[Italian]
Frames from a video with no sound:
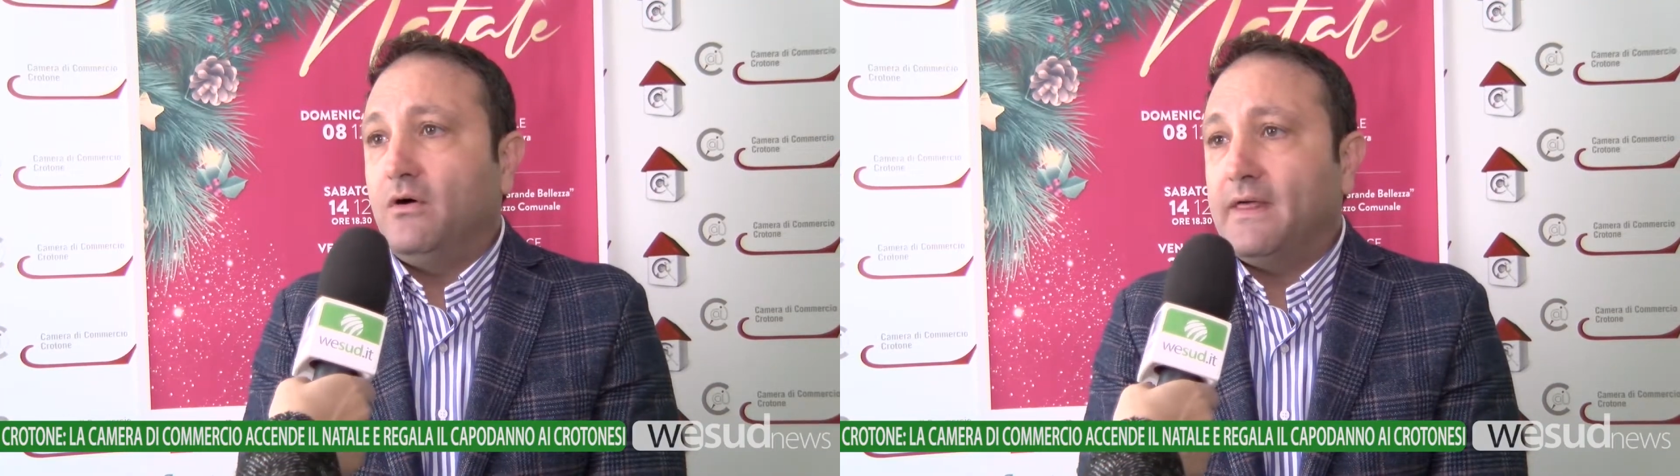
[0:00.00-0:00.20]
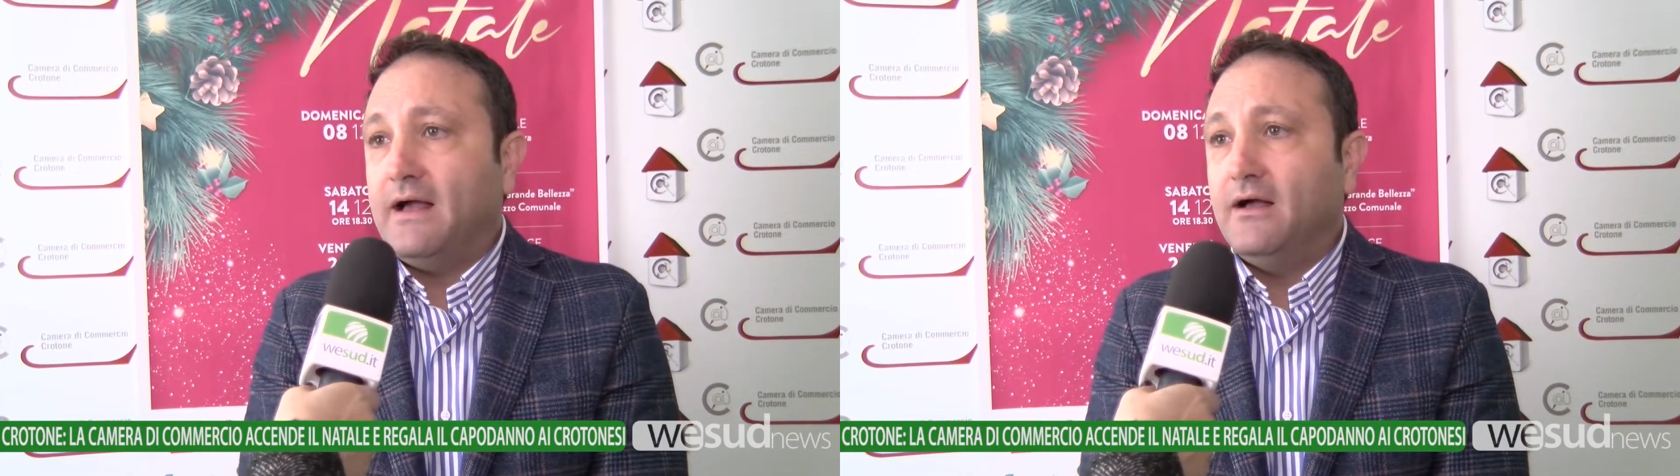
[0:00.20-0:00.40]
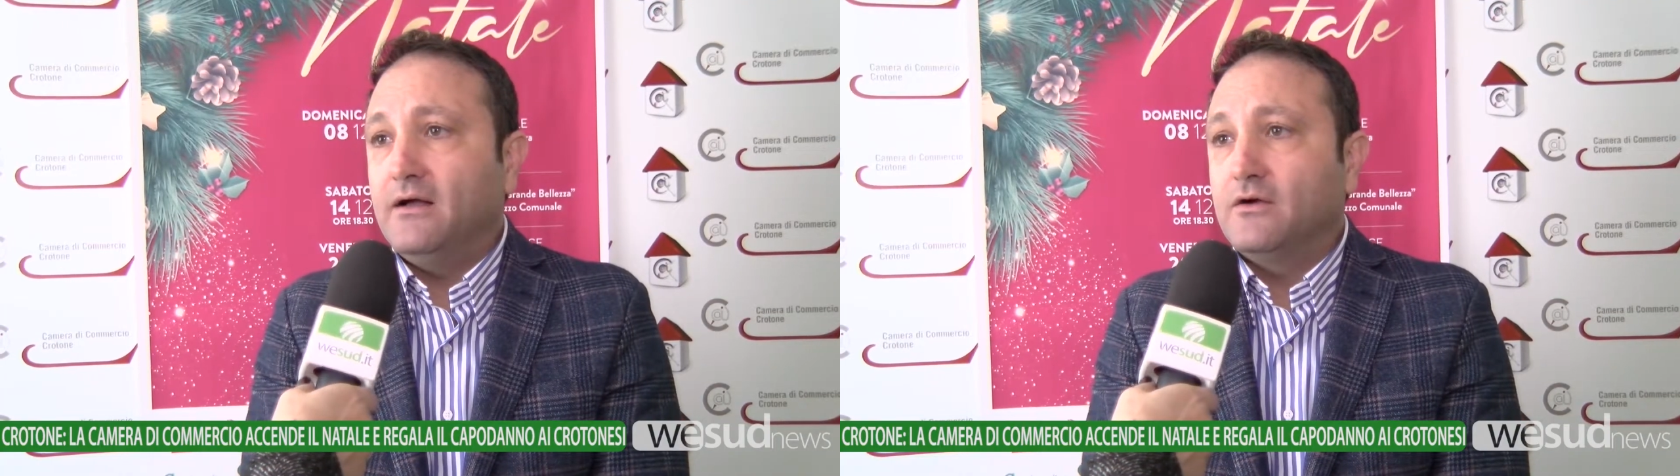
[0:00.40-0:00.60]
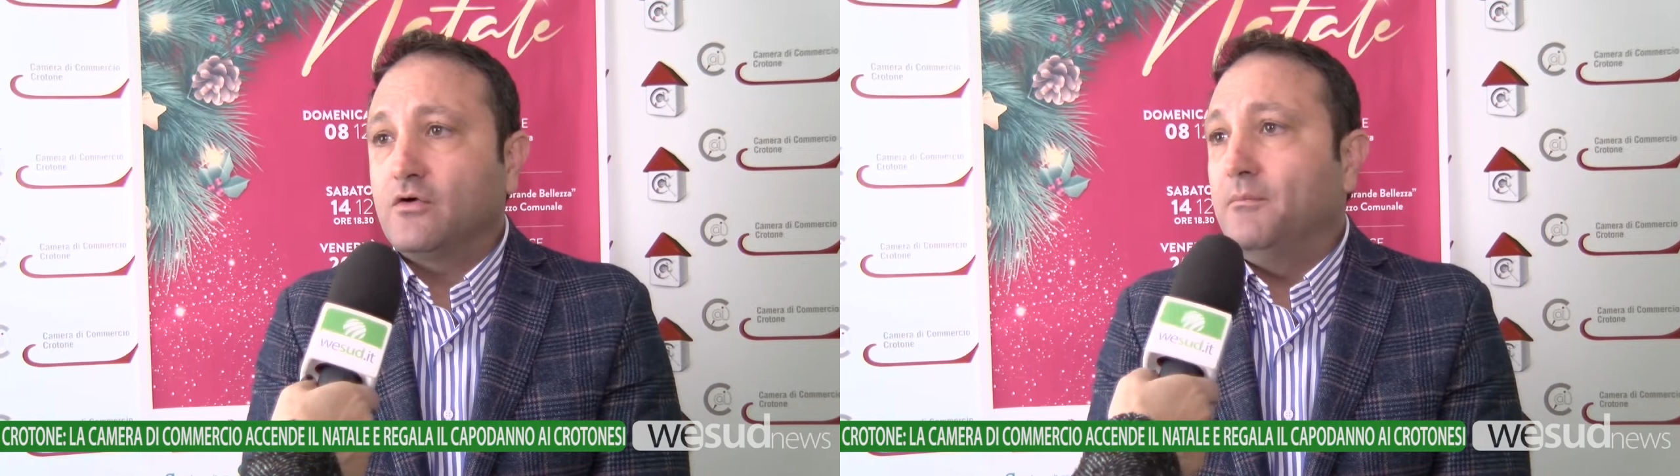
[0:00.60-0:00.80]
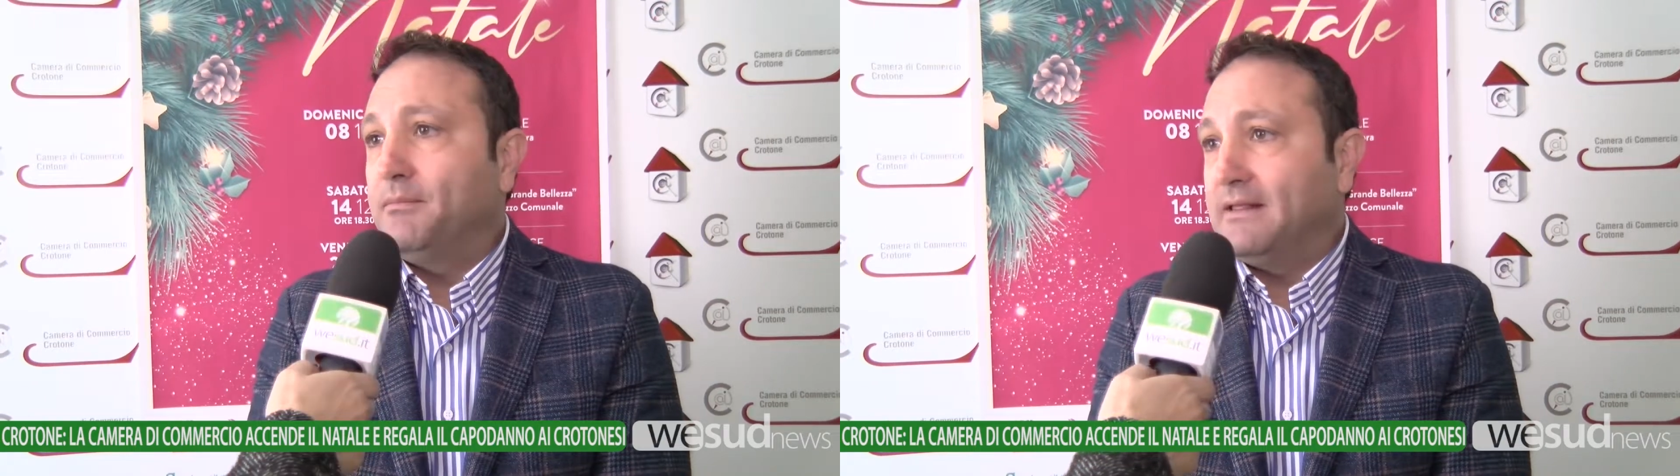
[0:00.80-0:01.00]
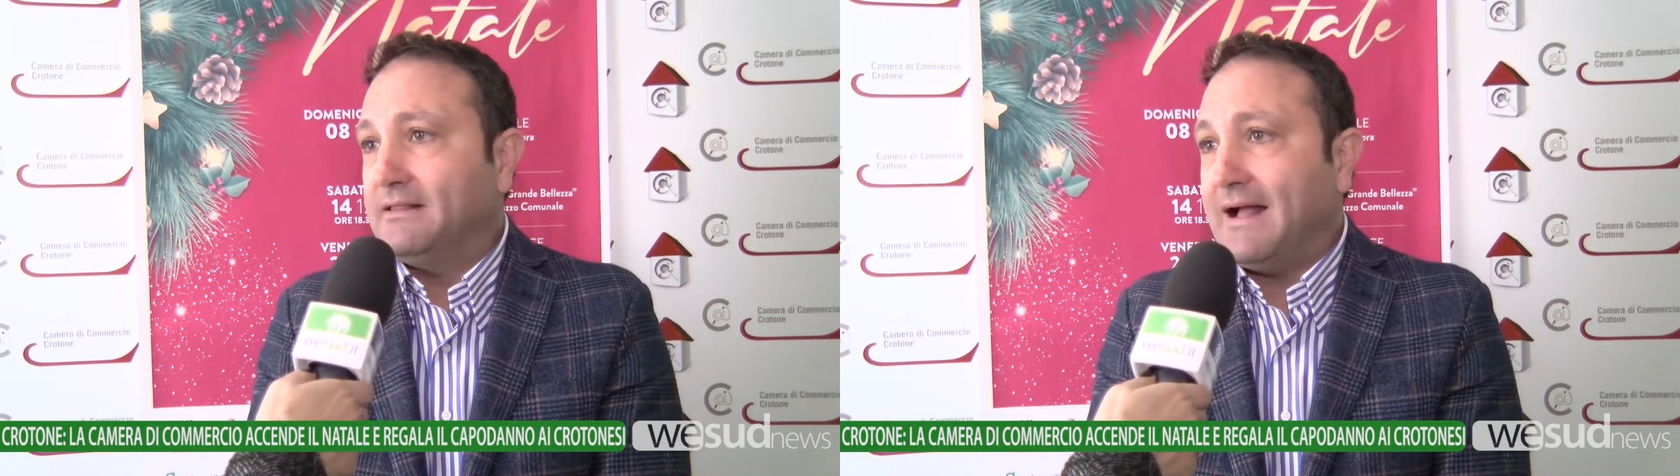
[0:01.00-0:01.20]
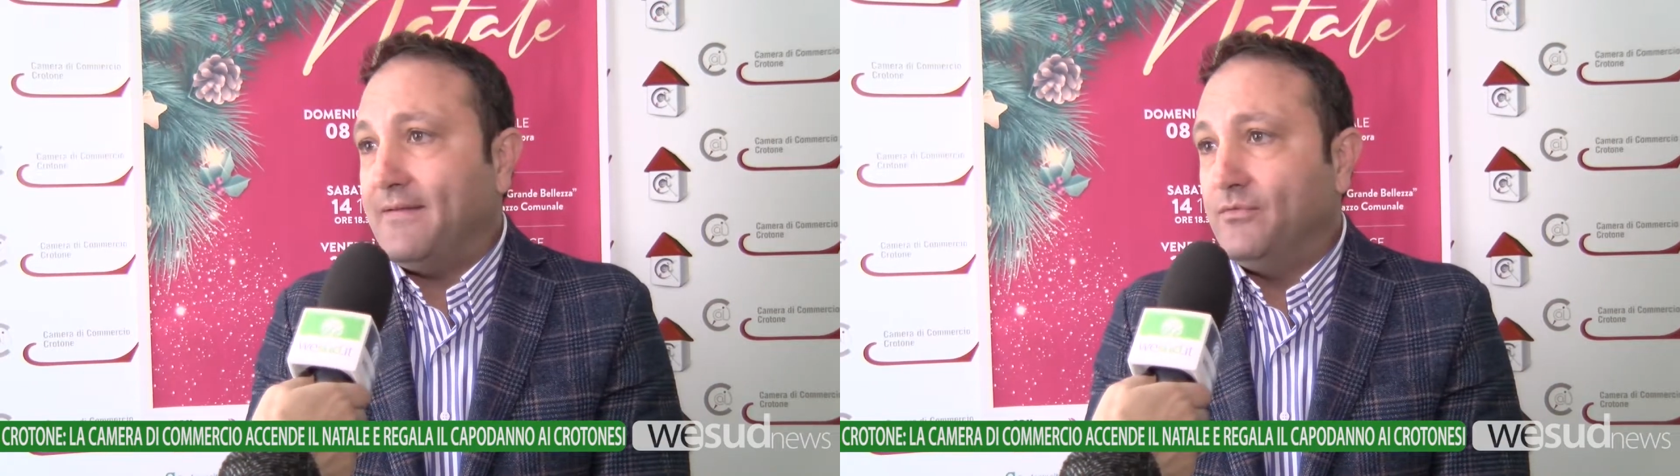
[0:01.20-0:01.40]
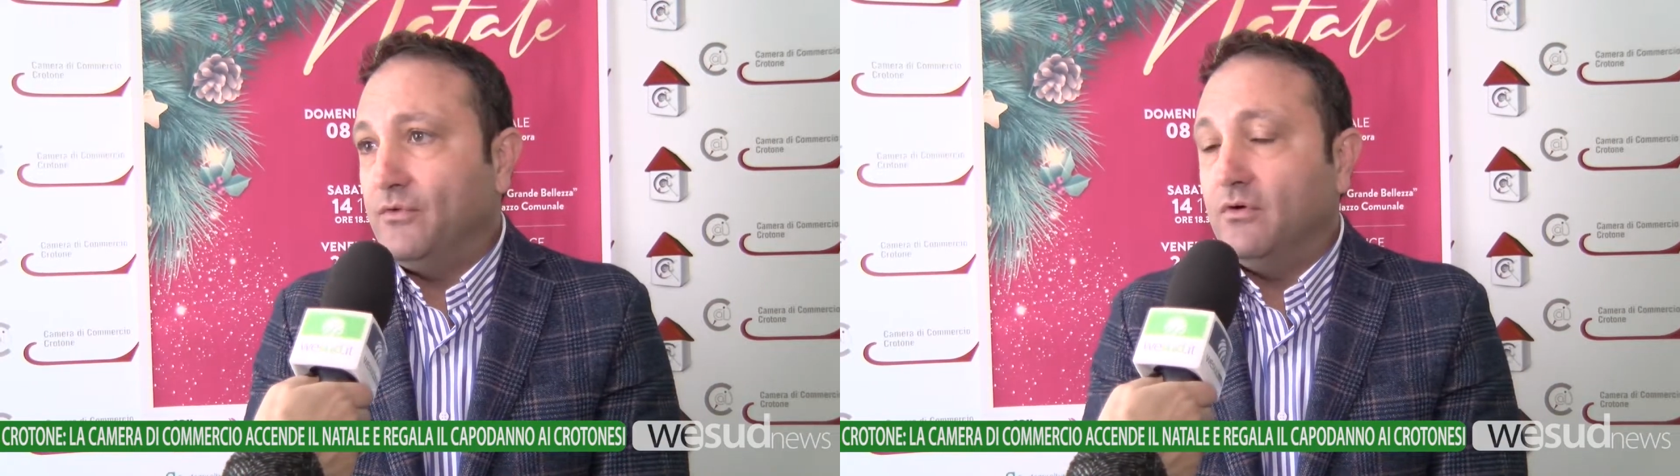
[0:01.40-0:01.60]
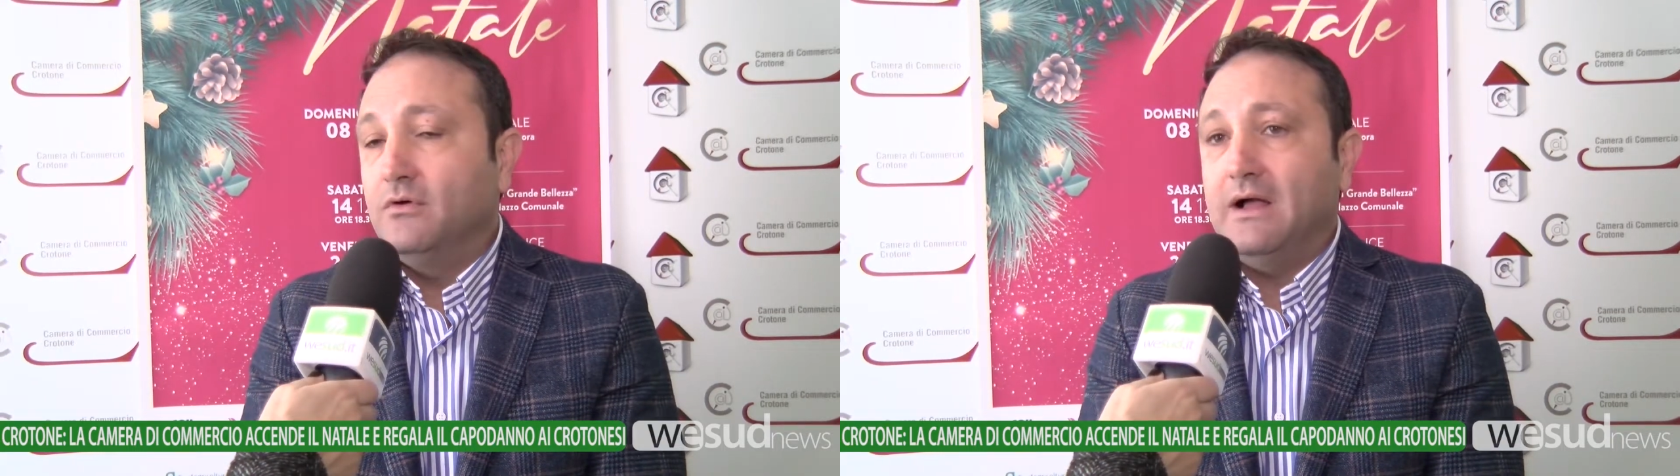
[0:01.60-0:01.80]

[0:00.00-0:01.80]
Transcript: ora eh, completando,